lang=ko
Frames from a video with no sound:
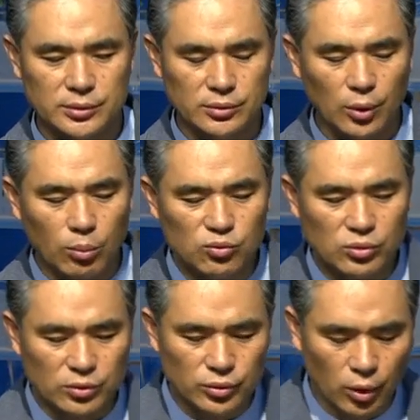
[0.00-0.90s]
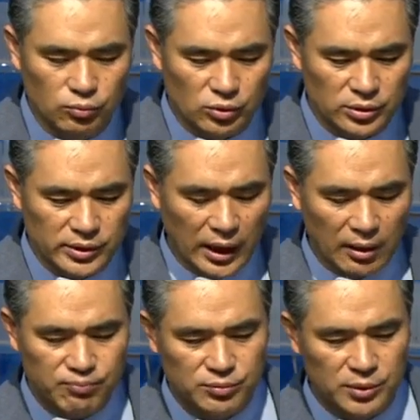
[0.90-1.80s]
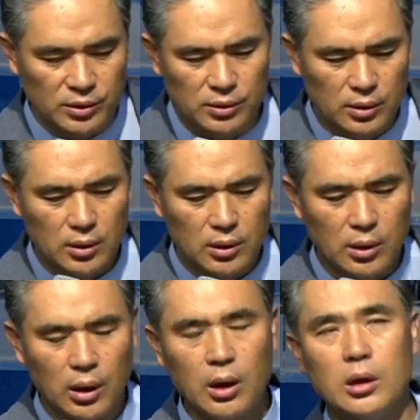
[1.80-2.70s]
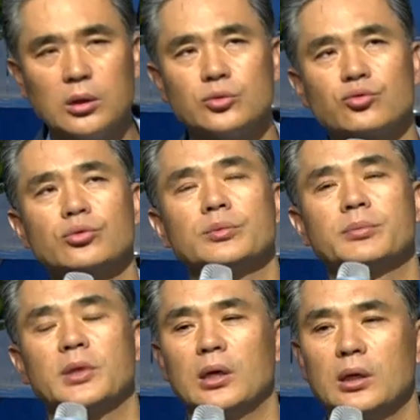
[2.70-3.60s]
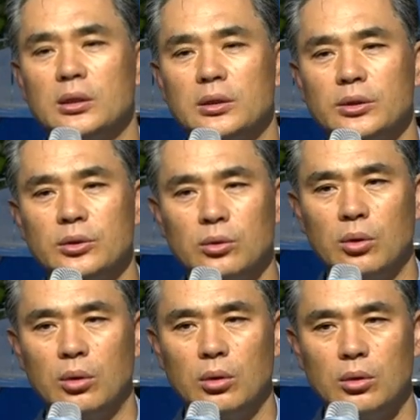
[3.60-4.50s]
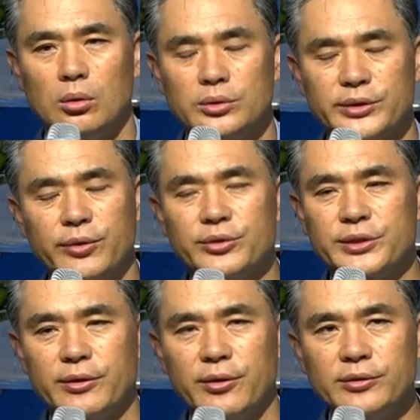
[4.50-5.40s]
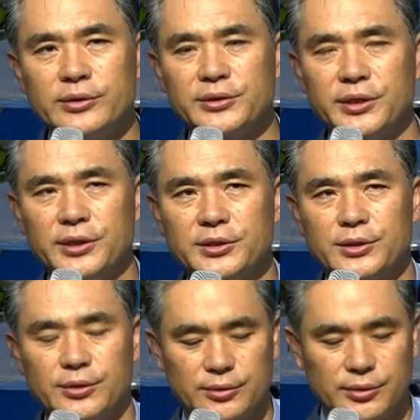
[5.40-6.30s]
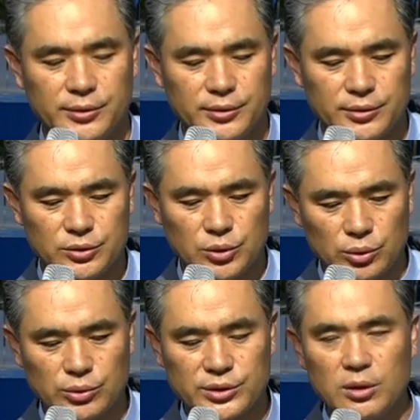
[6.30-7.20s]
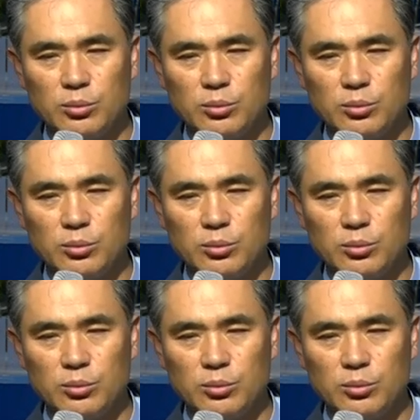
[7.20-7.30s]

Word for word: 너무 너무 이렇게 아프면 아, 죽고 싶다 이런 거. 제가 어제 언뜻 얘기했어요. 저도 셀